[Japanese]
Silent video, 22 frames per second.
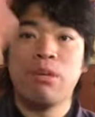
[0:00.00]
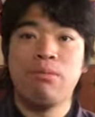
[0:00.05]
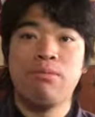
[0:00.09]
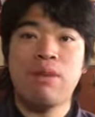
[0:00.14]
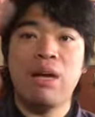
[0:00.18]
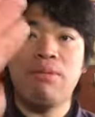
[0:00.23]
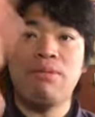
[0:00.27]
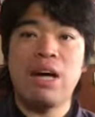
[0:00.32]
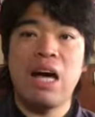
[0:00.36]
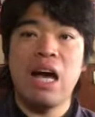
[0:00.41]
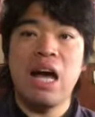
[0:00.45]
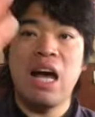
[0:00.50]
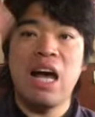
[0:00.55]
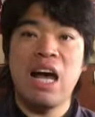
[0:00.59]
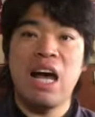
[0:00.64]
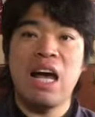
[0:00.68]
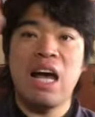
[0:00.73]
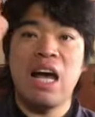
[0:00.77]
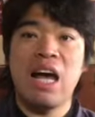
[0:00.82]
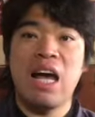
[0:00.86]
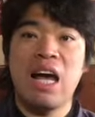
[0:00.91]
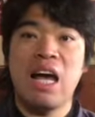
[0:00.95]

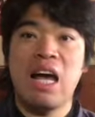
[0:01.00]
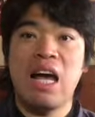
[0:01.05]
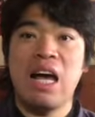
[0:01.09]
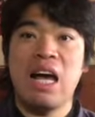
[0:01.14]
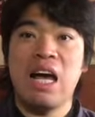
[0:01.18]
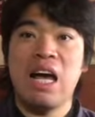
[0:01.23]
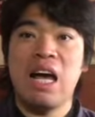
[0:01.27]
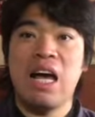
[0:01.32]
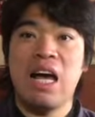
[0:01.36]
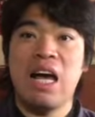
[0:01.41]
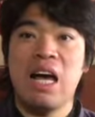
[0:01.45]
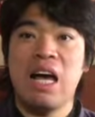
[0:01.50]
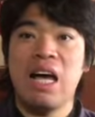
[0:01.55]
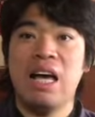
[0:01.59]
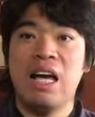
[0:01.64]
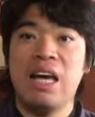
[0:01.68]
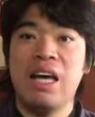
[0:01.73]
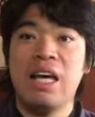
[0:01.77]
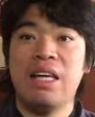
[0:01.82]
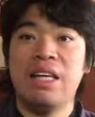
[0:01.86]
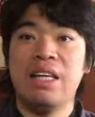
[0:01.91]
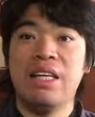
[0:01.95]

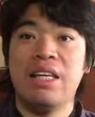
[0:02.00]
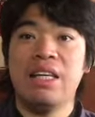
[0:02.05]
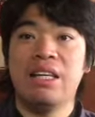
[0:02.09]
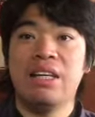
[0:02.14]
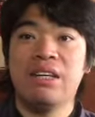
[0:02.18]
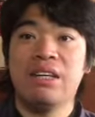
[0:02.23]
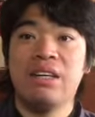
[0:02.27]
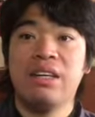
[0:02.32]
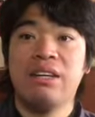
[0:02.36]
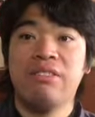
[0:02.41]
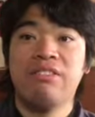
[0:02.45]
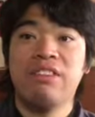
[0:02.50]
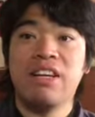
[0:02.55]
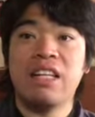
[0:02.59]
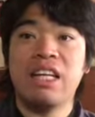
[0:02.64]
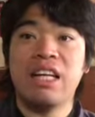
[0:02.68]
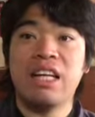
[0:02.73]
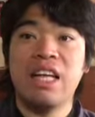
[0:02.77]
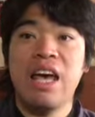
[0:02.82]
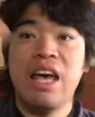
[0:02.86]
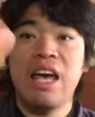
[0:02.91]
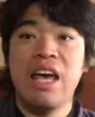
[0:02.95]
バイバーイ。ま
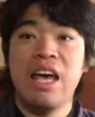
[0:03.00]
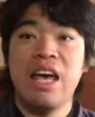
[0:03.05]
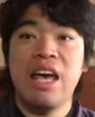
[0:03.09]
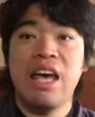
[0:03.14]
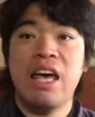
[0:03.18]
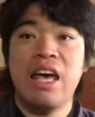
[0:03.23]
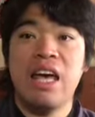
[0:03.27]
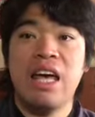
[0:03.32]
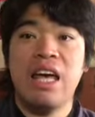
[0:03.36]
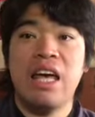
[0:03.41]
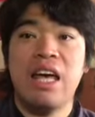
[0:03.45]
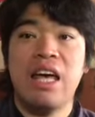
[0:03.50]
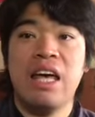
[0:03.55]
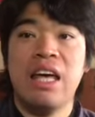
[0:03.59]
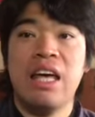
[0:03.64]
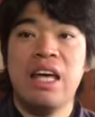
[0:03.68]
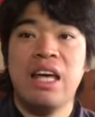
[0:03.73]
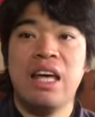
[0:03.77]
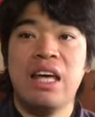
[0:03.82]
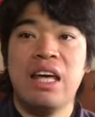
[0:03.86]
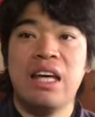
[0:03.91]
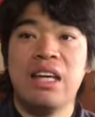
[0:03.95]
た
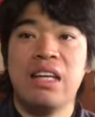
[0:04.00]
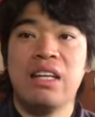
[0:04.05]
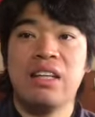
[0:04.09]
ね